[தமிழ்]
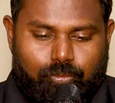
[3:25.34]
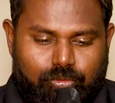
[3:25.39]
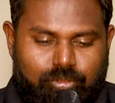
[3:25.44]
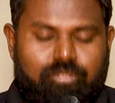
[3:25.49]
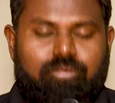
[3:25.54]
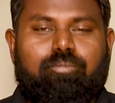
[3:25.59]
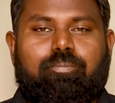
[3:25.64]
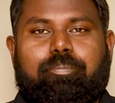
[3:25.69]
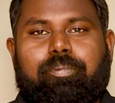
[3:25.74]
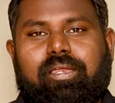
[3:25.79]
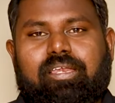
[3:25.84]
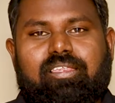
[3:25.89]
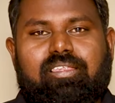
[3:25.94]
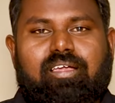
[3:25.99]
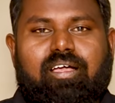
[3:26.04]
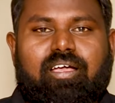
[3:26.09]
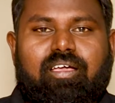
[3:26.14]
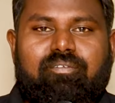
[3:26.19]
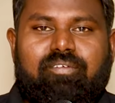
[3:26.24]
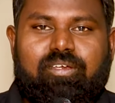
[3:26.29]
இன்னும்
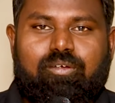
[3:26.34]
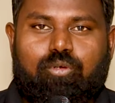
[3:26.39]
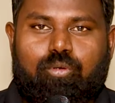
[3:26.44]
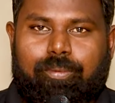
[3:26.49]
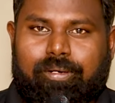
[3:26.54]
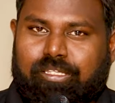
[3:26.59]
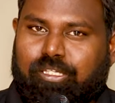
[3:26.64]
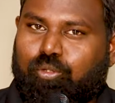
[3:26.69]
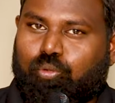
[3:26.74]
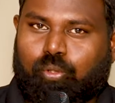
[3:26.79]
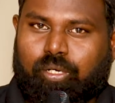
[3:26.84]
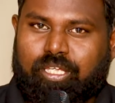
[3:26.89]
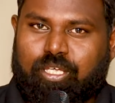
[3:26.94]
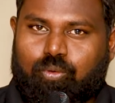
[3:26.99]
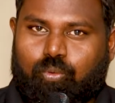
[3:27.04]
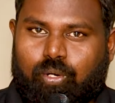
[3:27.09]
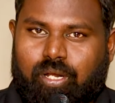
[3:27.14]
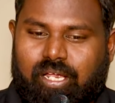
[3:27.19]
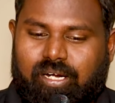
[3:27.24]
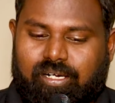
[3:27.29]
பெரிதாக விரிவுபடுத்தி
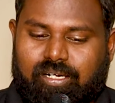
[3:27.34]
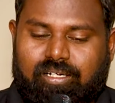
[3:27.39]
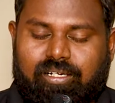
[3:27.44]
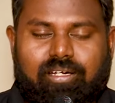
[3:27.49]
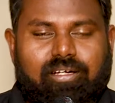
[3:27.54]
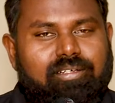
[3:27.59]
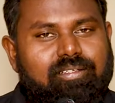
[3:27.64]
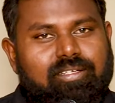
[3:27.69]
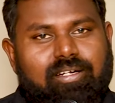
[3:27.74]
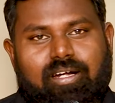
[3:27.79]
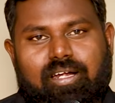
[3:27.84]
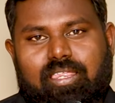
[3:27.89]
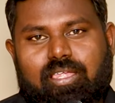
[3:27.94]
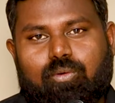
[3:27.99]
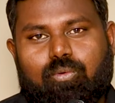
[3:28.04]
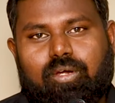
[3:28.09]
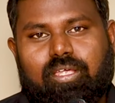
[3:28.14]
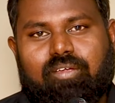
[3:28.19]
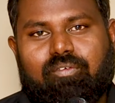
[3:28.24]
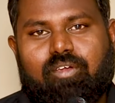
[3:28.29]
தொடங்கி உள்ளார்கள் அதனால
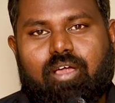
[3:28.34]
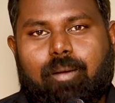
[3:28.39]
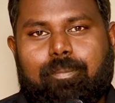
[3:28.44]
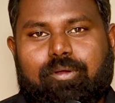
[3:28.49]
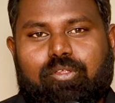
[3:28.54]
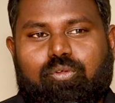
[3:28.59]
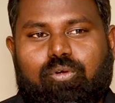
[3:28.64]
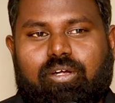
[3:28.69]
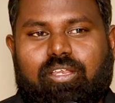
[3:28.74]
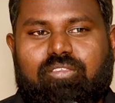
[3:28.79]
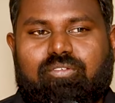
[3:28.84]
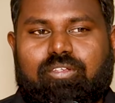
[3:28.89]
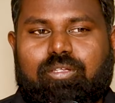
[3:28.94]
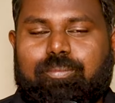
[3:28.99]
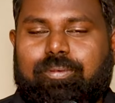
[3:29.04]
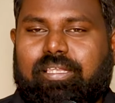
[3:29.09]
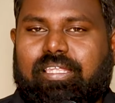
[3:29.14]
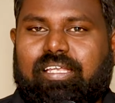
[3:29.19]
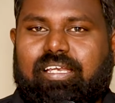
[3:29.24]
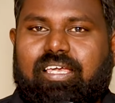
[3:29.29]
தான் உங்களுக்கு இவ்வளோ ஆப்பர்ச்சுனிட்டிஸ்
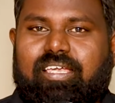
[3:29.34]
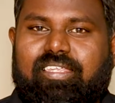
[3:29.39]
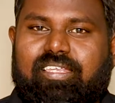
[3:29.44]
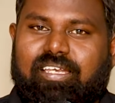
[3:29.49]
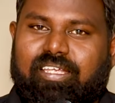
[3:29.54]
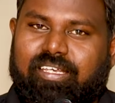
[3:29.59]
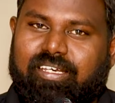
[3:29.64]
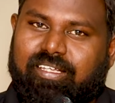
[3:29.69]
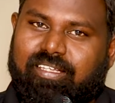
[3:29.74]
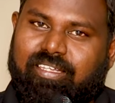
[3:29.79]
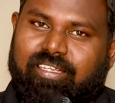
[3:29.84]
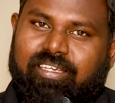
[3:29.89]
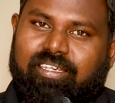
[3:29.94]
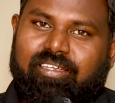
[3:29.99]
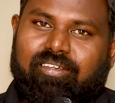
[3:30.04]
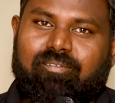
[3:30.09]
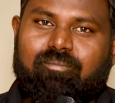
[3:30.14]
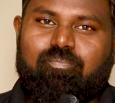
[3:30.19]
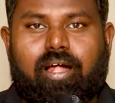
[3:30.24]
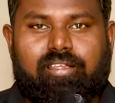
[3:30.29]
வந்து பார்த்தீங்கன்னா இதில் இருக்குது
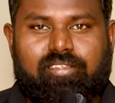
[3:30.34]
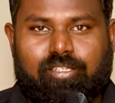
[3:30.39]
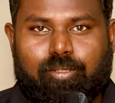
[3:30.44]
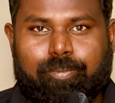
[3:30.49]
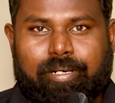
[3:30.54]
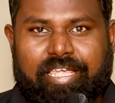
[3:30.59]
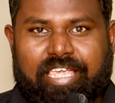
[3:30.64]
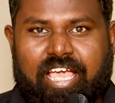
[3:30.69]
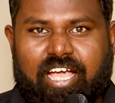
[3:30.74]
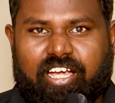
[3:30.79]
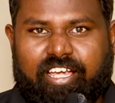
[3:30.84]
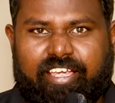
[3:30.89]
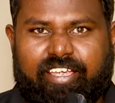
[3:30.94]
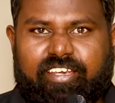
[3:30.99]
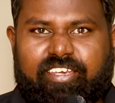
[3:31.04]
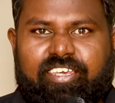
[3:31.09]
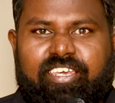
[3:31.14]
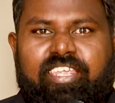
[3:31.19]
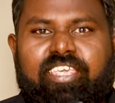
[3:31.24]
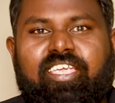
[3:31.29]
அடுத்தபடியாக
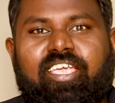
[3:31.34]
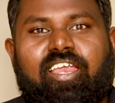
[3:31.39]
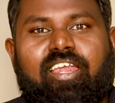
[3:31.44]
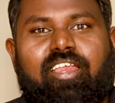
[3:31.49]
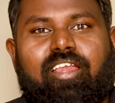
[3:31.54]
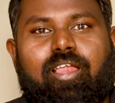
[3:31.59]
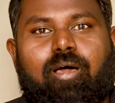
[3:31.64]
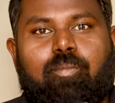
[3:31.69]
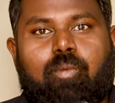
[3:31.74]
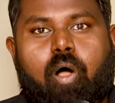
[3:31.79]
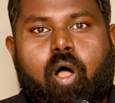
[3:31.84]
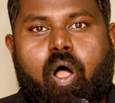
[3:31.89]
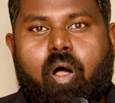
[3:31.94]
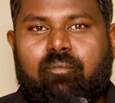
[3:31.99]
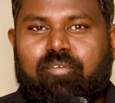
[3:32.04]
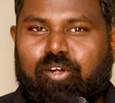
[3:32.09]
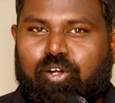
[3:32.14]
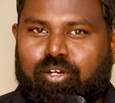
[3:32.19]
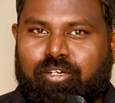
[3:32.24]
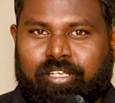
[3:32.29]
நீங்கள் எல்லாம்
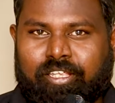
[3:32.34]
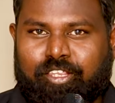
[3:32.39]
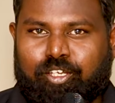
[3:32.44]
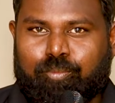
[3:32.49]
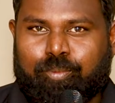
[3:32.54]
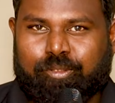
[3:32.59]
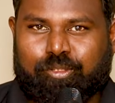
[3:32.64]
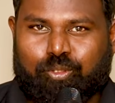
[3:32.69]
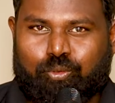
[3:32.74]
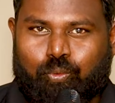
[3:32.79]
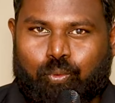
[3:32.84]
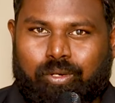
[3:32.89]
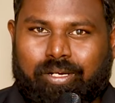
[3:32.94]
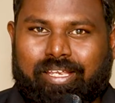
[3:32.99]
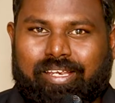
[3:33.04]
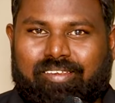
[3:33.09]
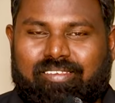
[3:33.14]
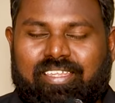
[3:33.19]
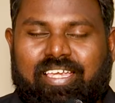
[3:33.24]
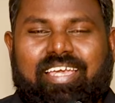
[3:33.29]
ஆவலுடன் எதிர்பார்த்து
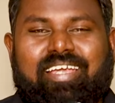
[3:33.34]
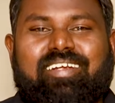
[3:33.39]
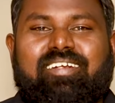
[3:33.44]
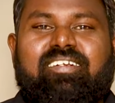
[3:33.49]
கொண்டிருந்த